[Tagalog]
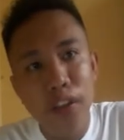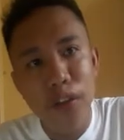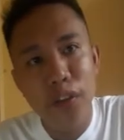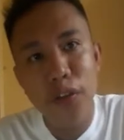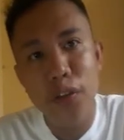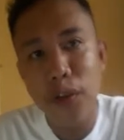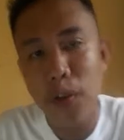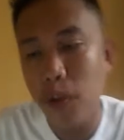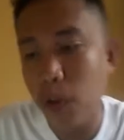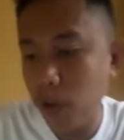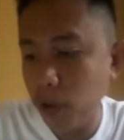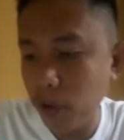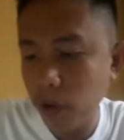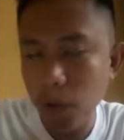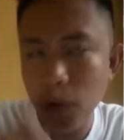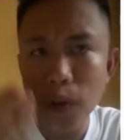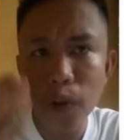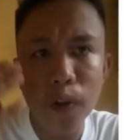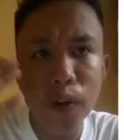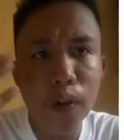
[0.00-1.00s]

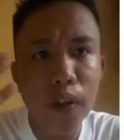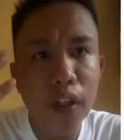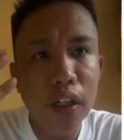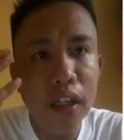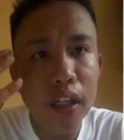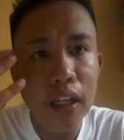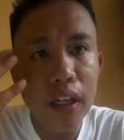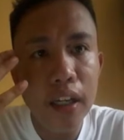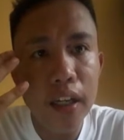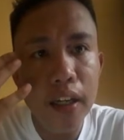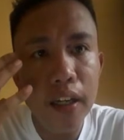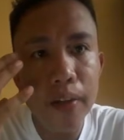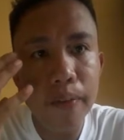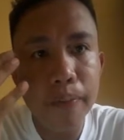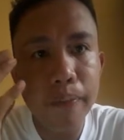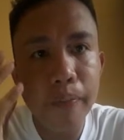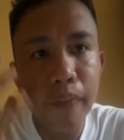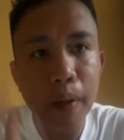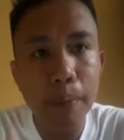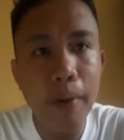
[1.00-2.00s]
So,
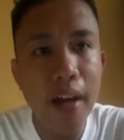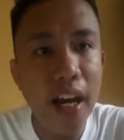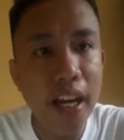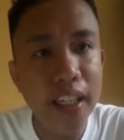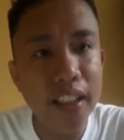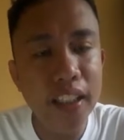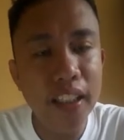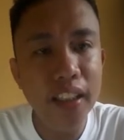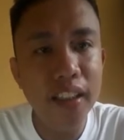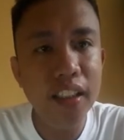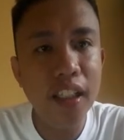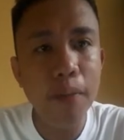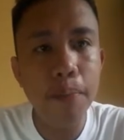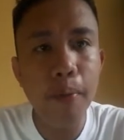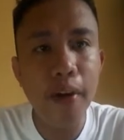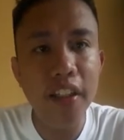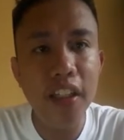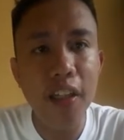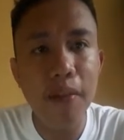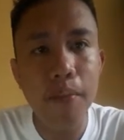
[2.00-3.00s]
bakit hindi
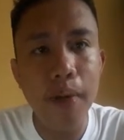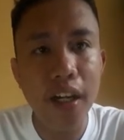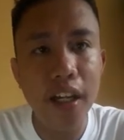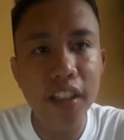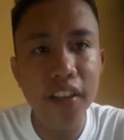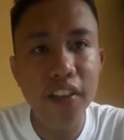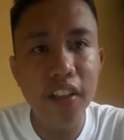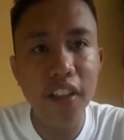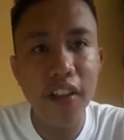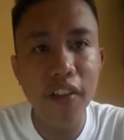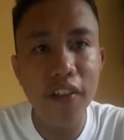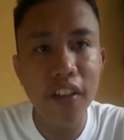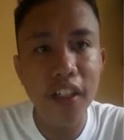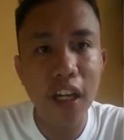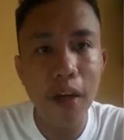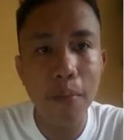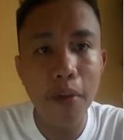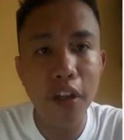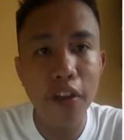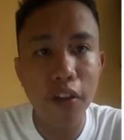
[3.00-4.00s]
pwedeng maging zero
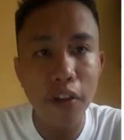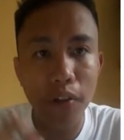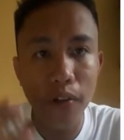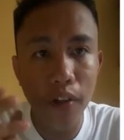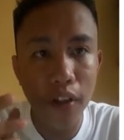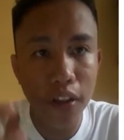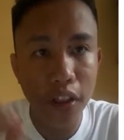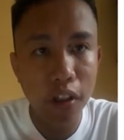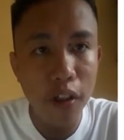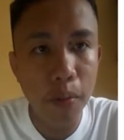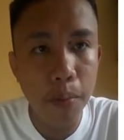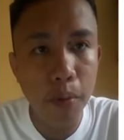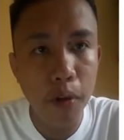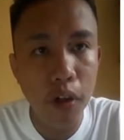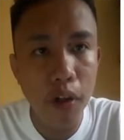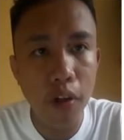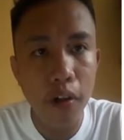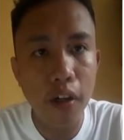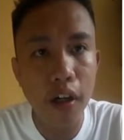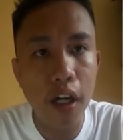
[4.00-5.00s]
denominator? Ulitin ko po,
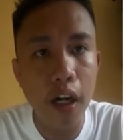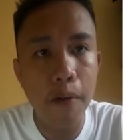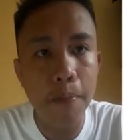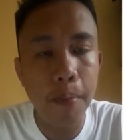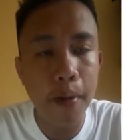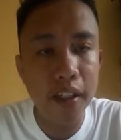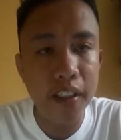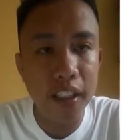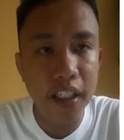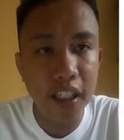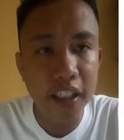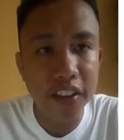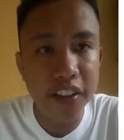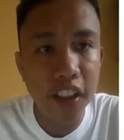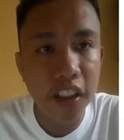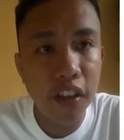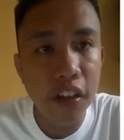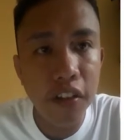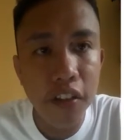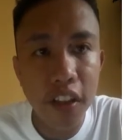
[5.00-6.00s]
kapag naging
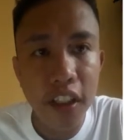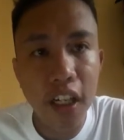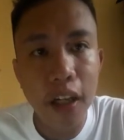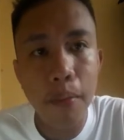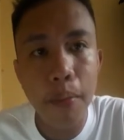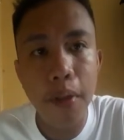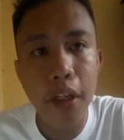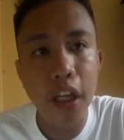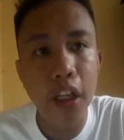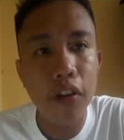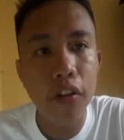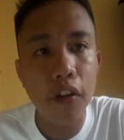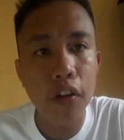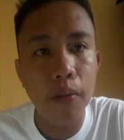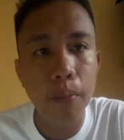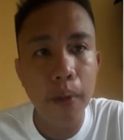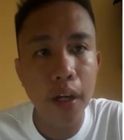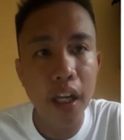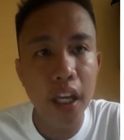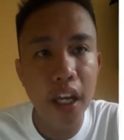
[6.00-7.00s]
zero denominator,
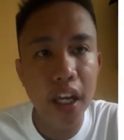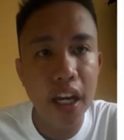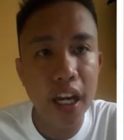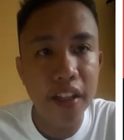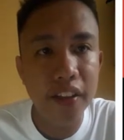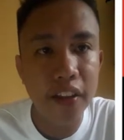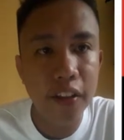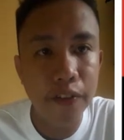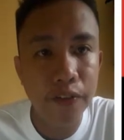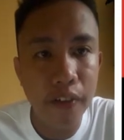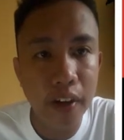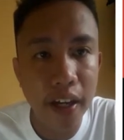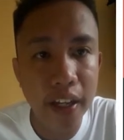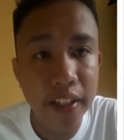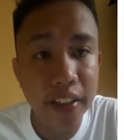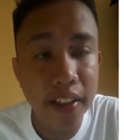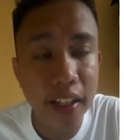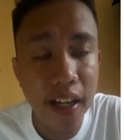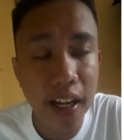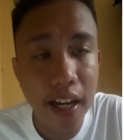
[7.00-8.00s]
magiging
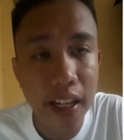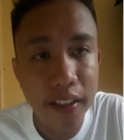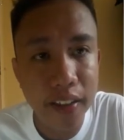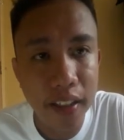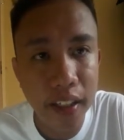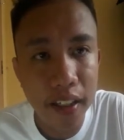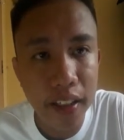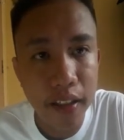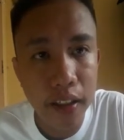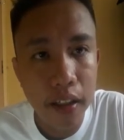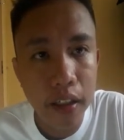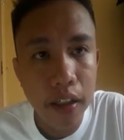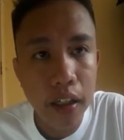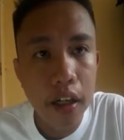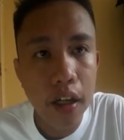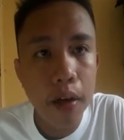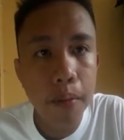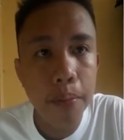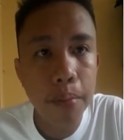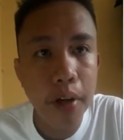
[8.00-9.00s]
undefined ng ating
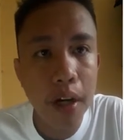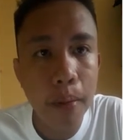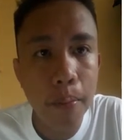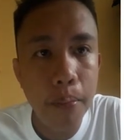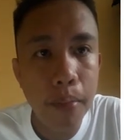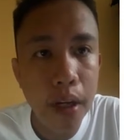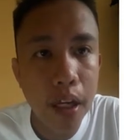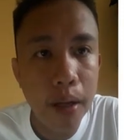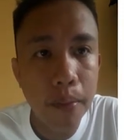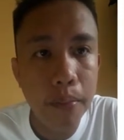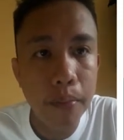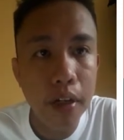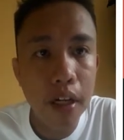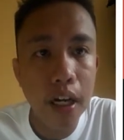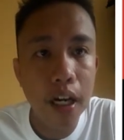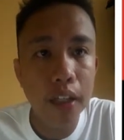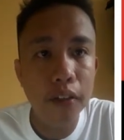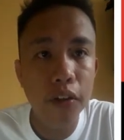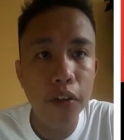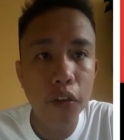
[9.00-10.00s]
problem
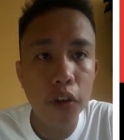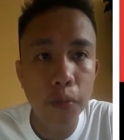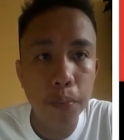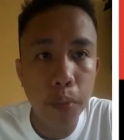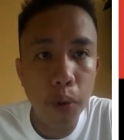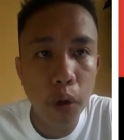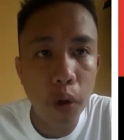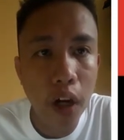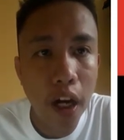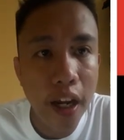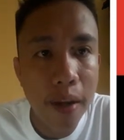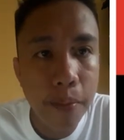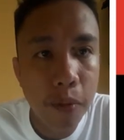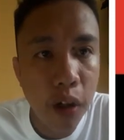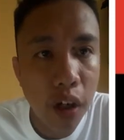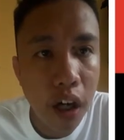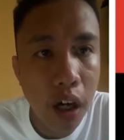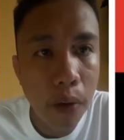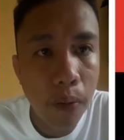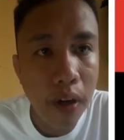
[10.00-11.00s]
at ito po ay
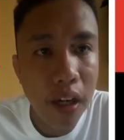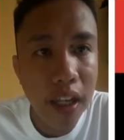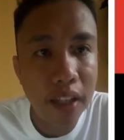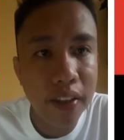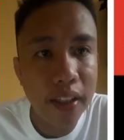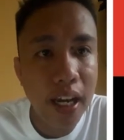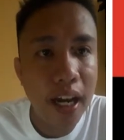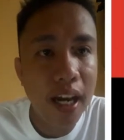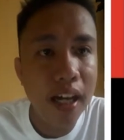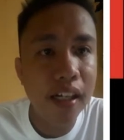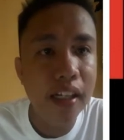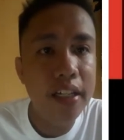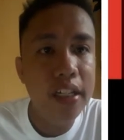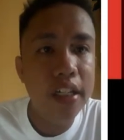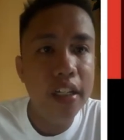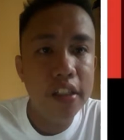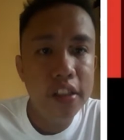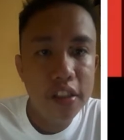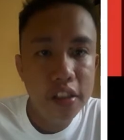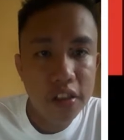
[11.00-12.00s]
mawawala ng
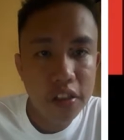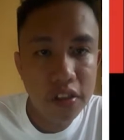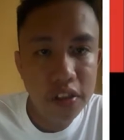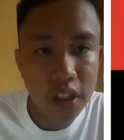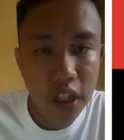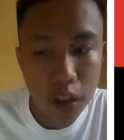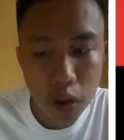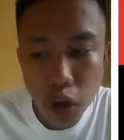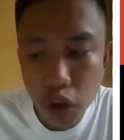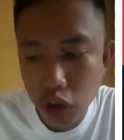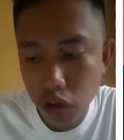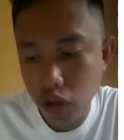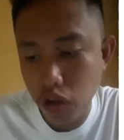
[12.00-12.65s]
sagot.